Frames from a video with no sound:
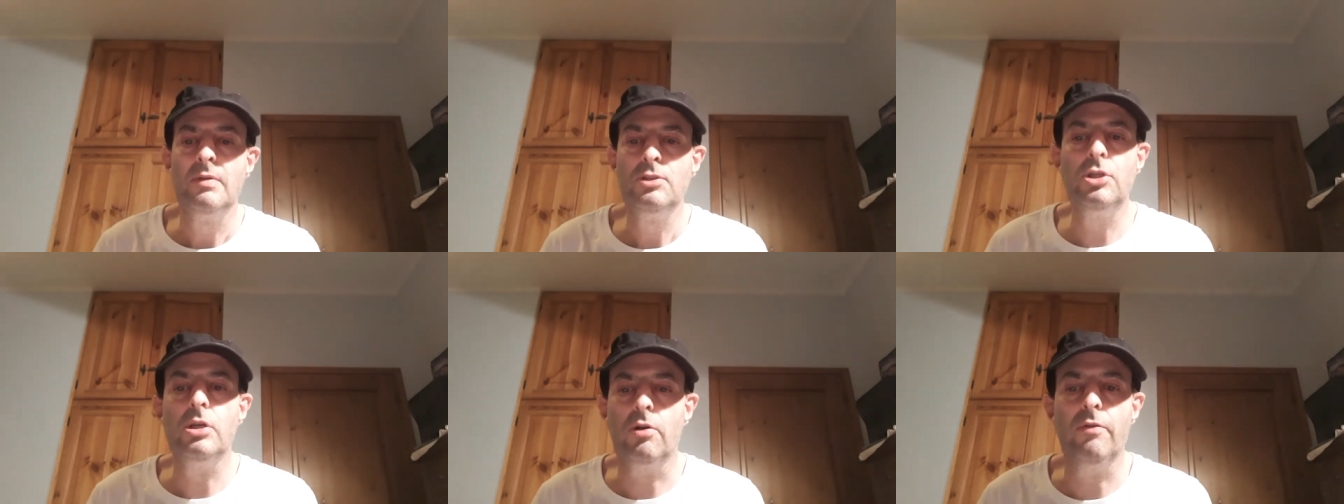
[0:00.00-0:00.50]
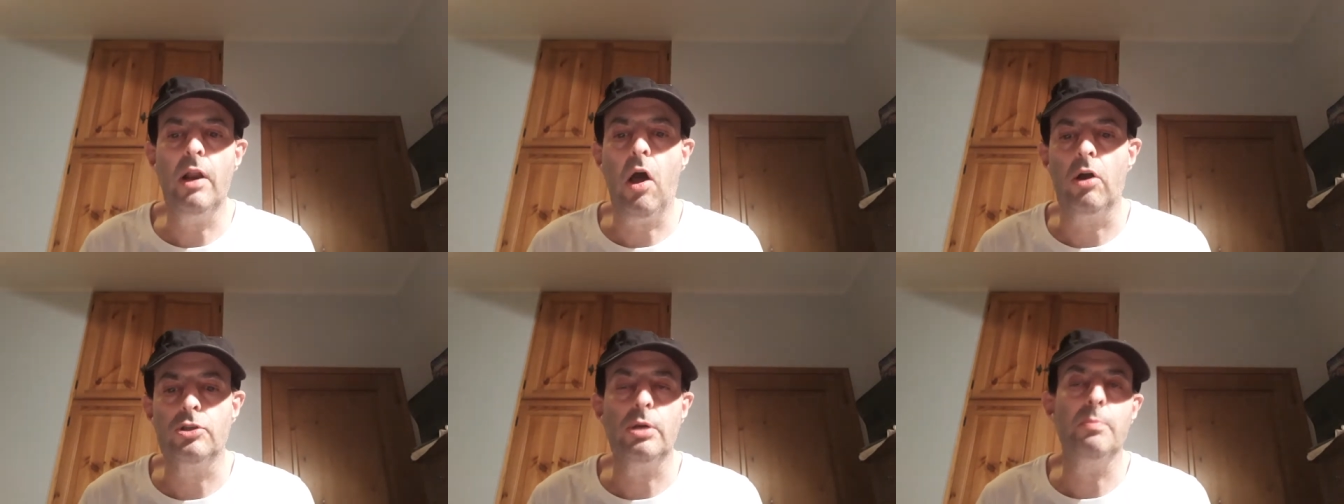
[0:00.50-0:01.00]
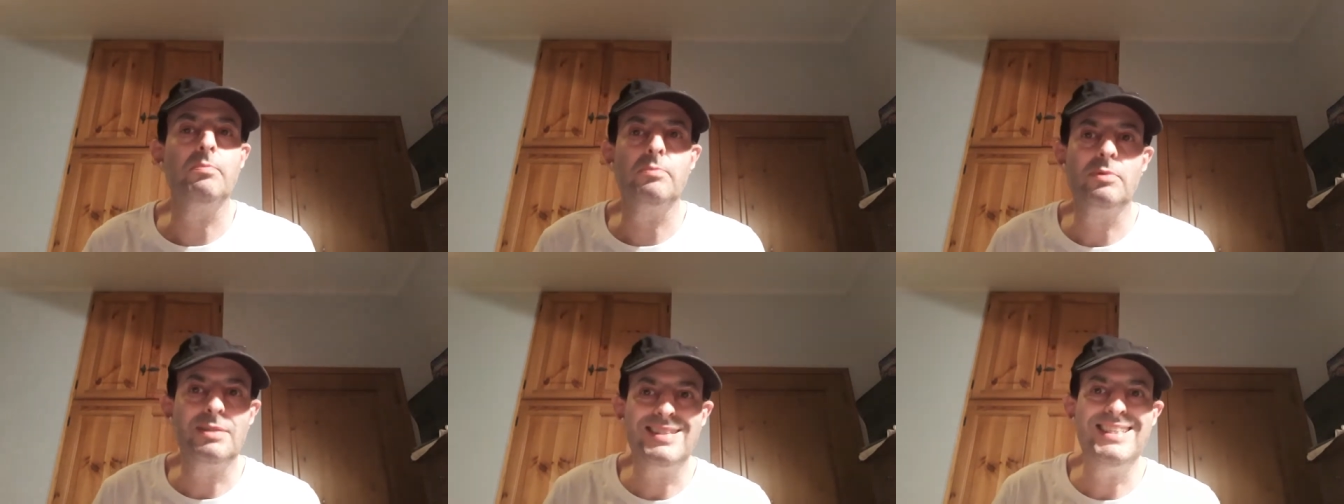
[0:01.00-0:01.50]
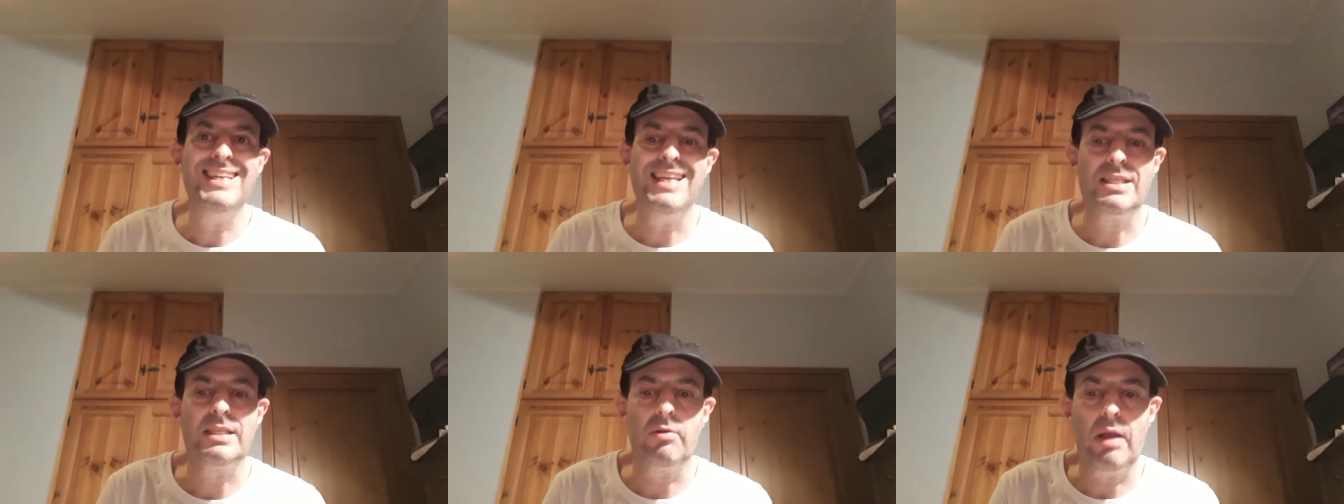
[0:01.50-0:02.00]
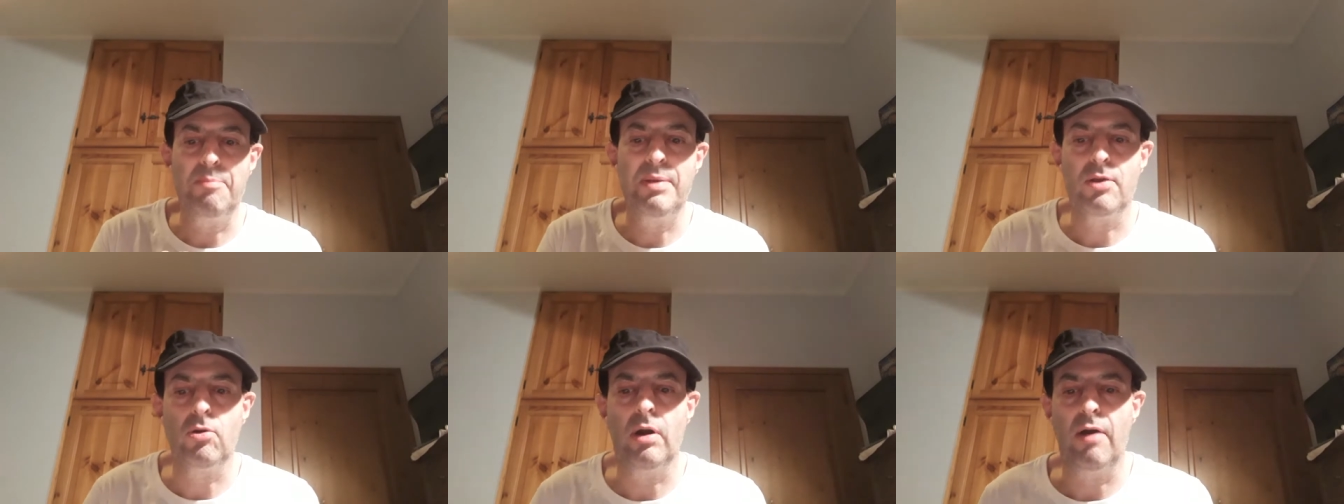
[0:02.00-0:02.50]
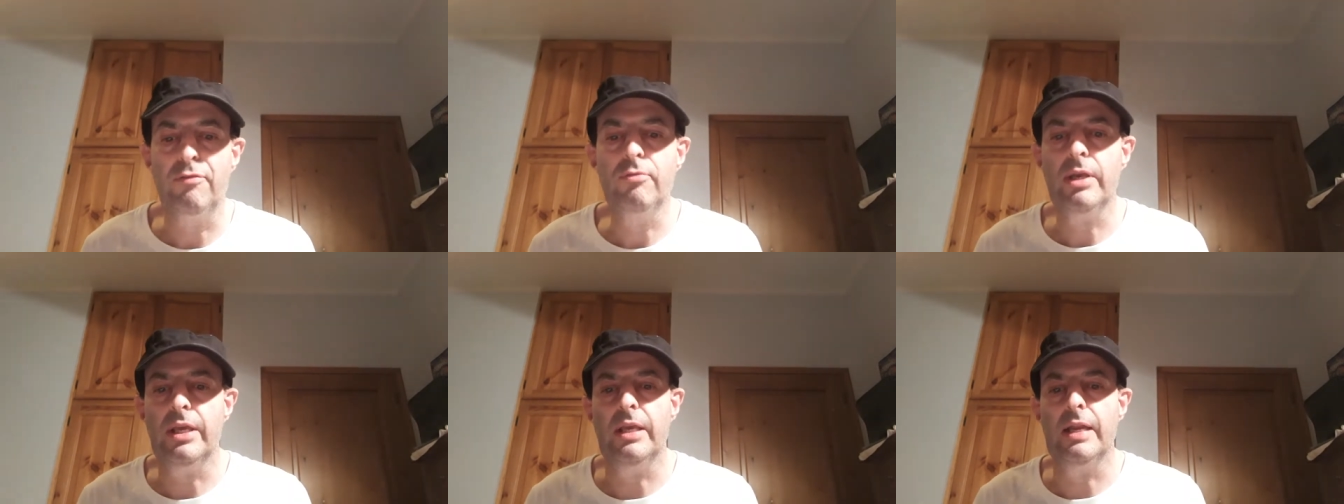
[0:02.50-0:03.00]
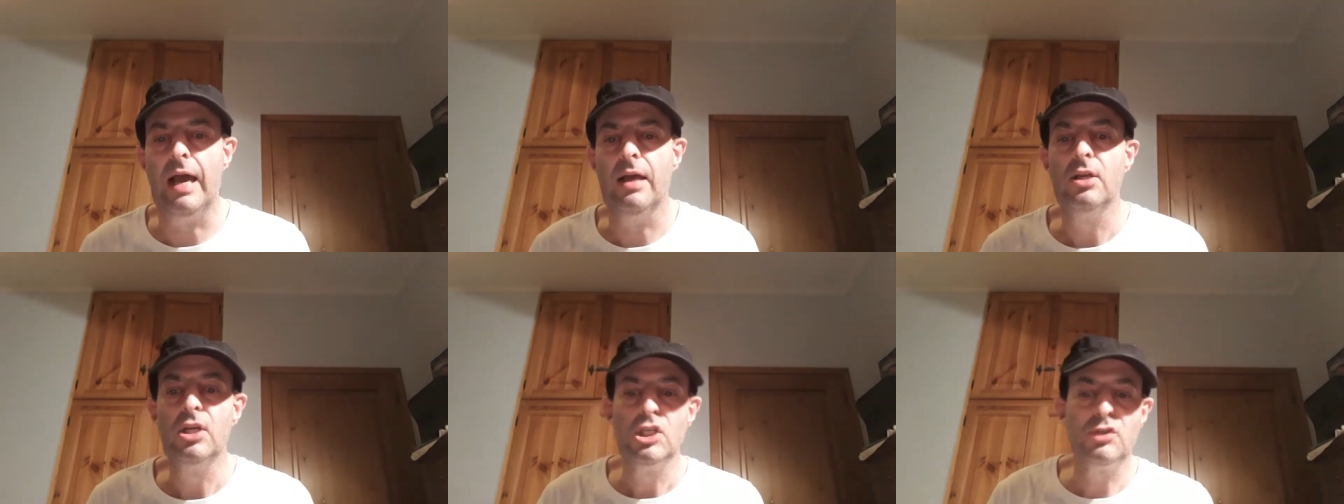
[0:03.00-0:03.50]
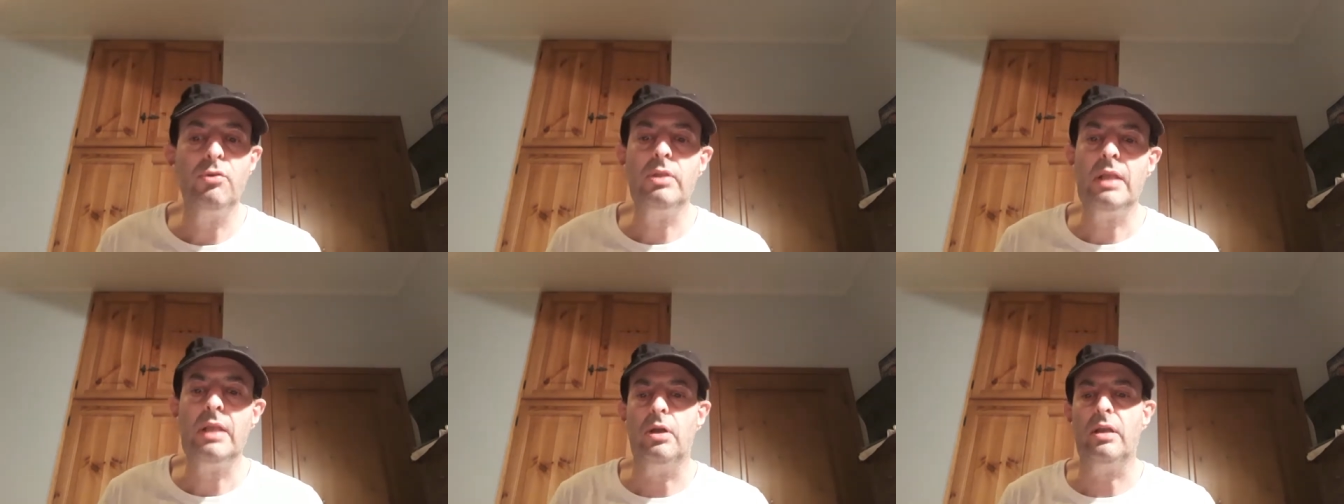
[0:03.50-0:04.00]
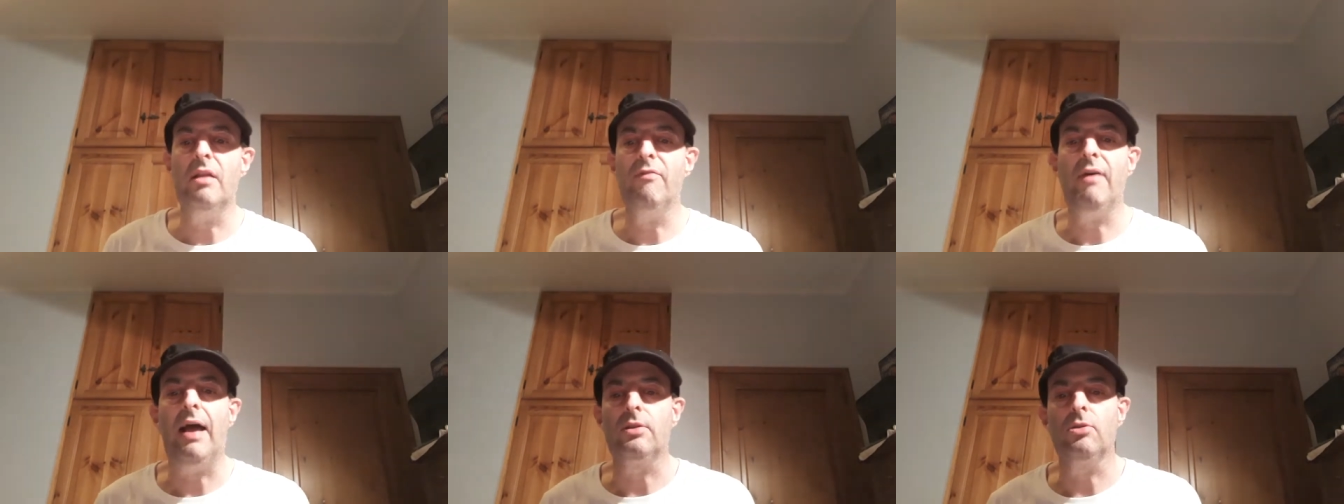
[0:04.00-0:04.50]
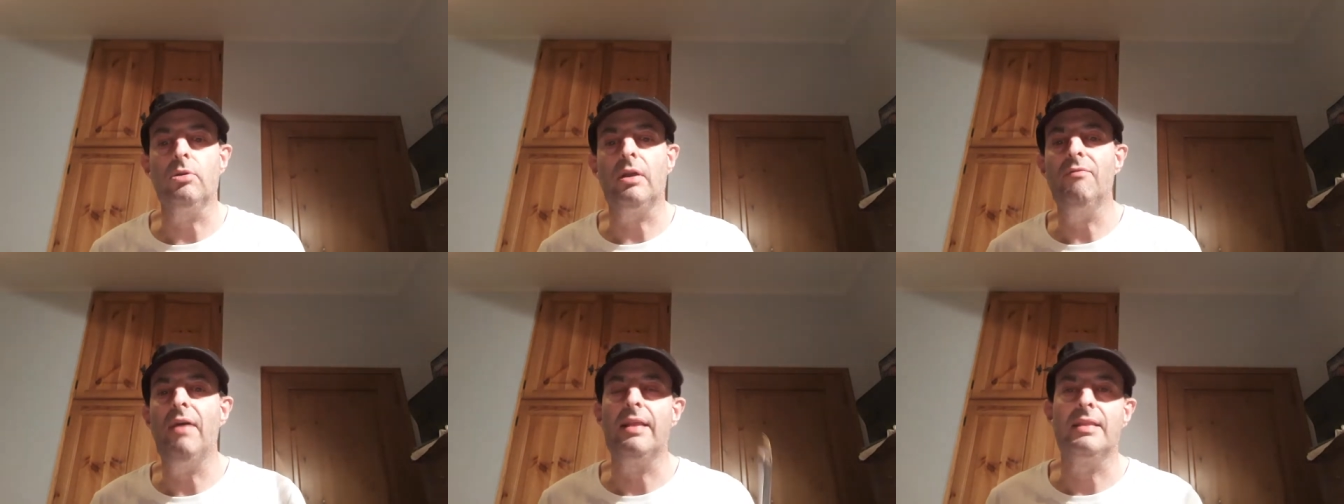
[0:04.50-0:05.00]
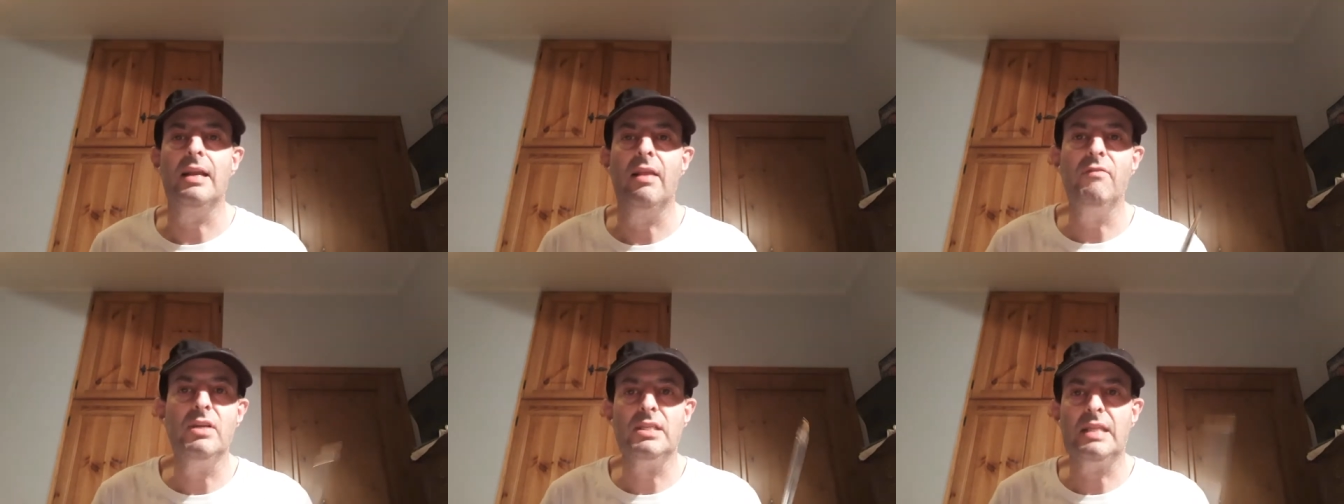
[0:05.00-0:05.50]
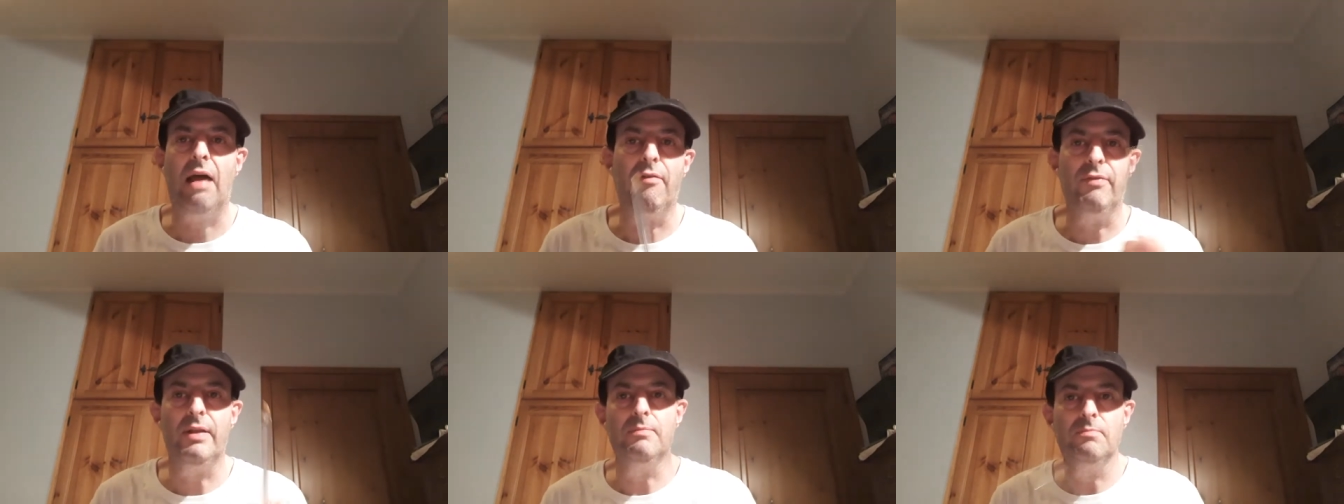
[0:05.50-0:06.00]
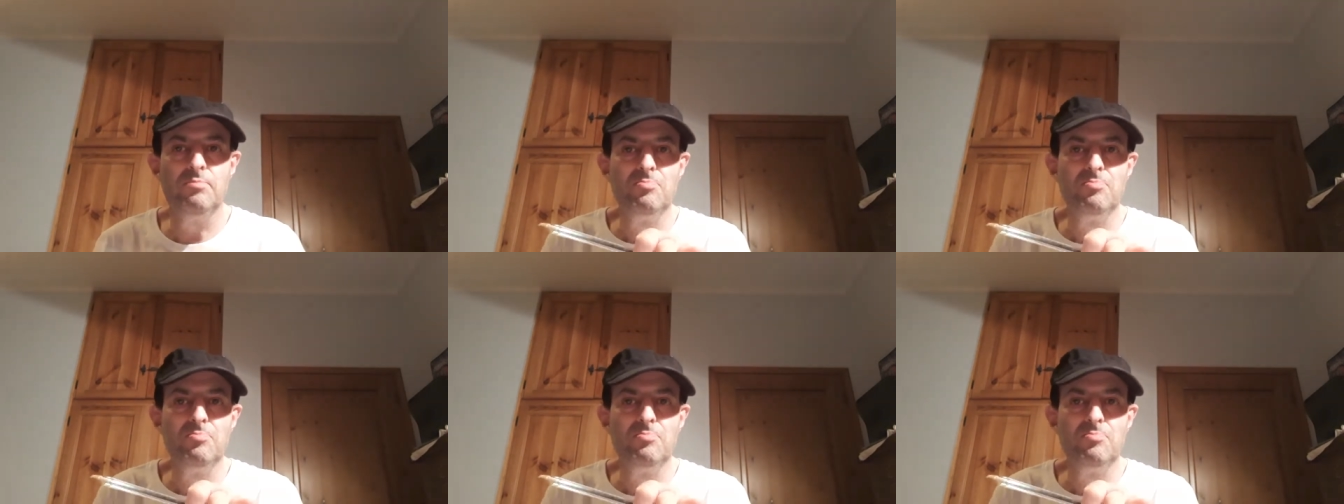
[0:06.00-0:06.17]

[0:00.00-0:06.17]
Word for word: giro veloce inizia una piccola fughina sfruttando anche il fatto che Vettel e Verstappen